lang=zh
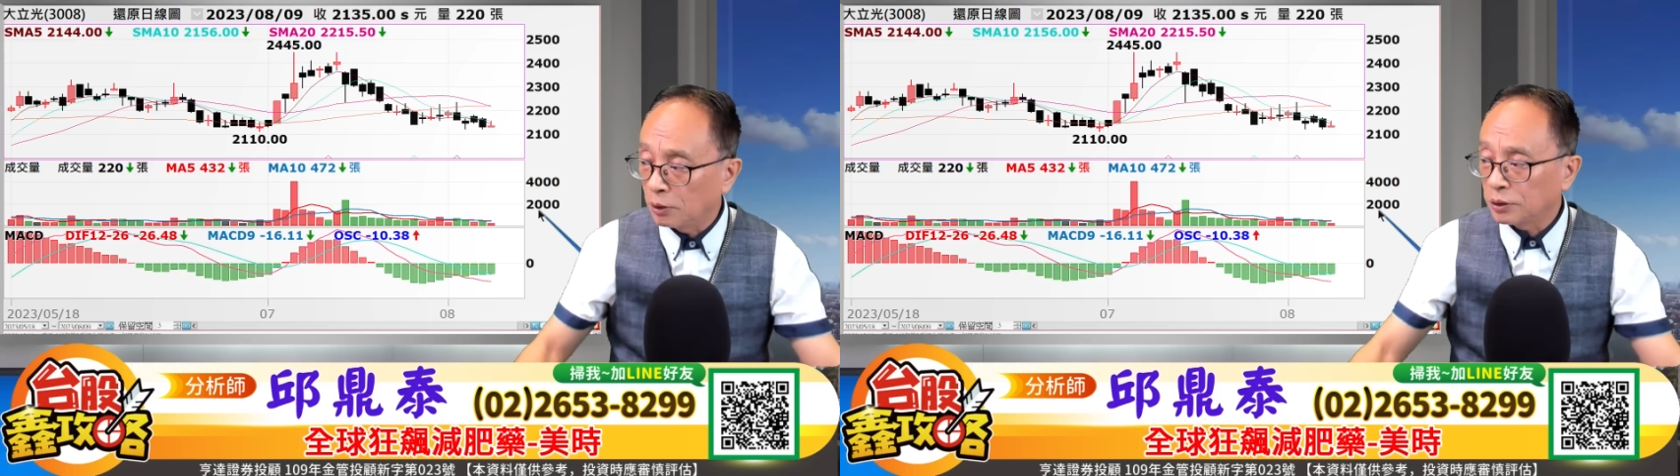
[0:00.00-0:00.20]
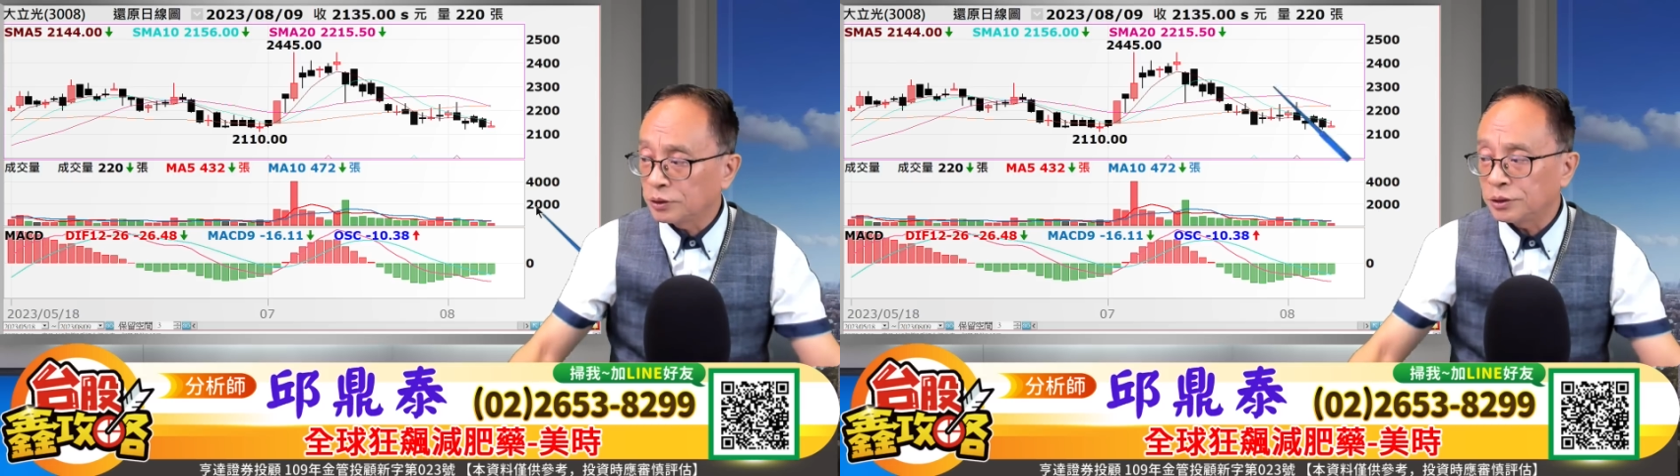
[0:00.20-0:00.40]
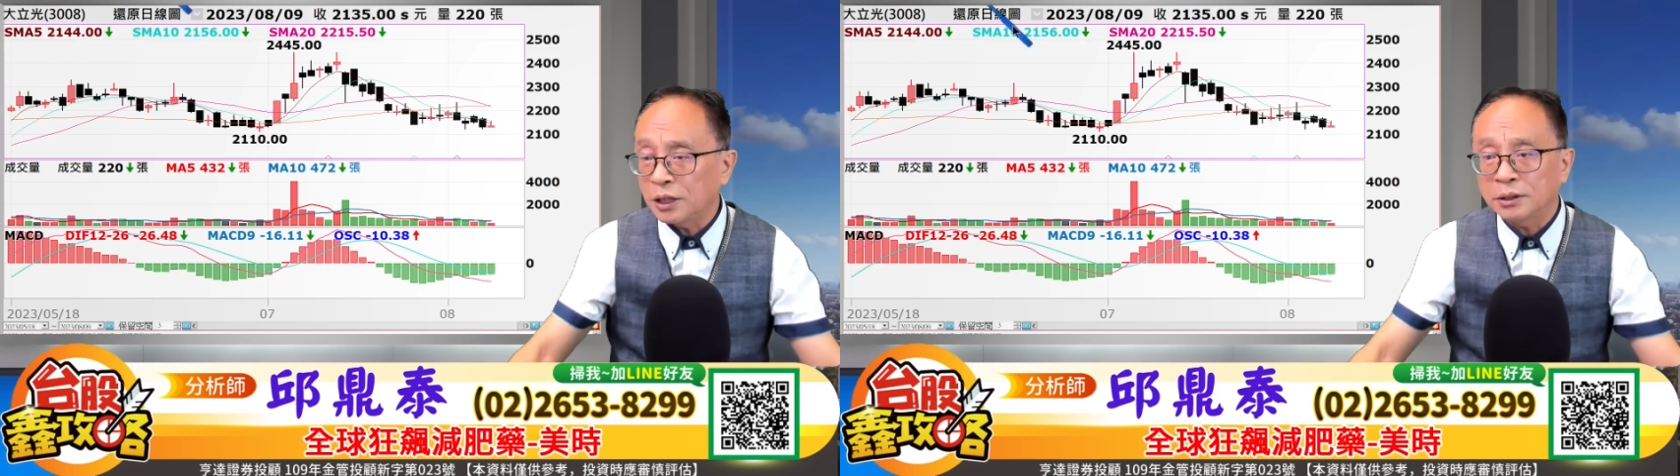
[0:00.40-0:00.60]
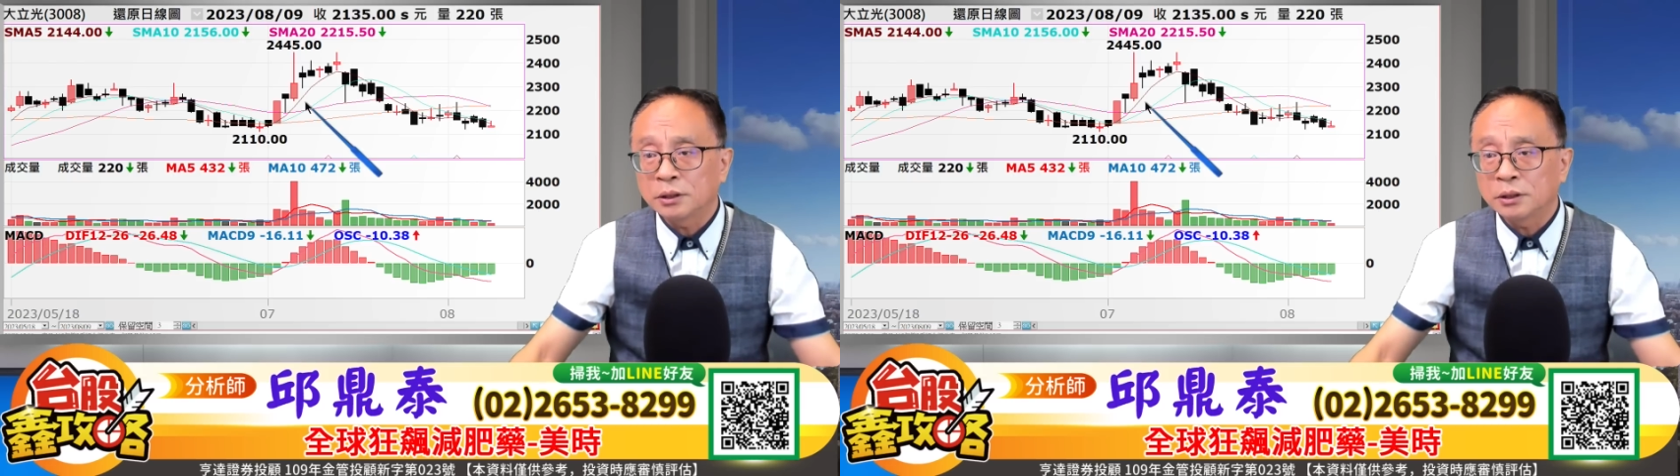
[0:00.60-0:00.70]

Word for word: 没有也是这样